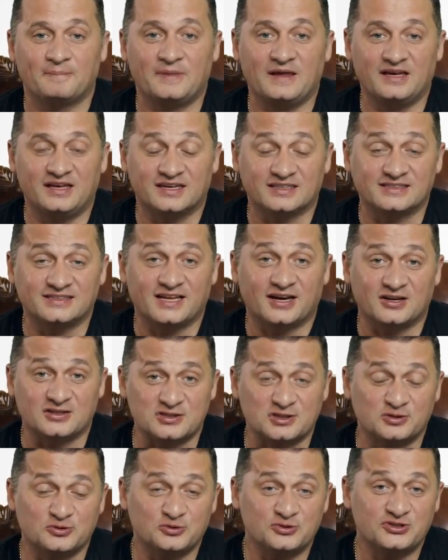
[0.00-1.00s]
И я знаю
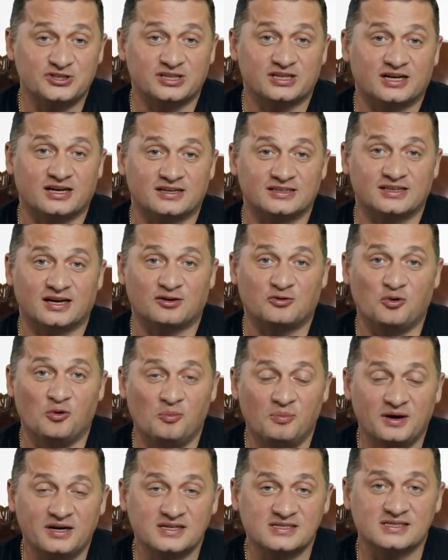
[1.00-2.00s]
случаи, когда
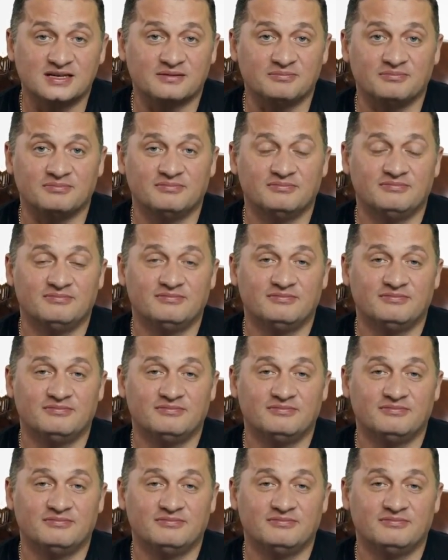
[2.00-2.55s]
кумысом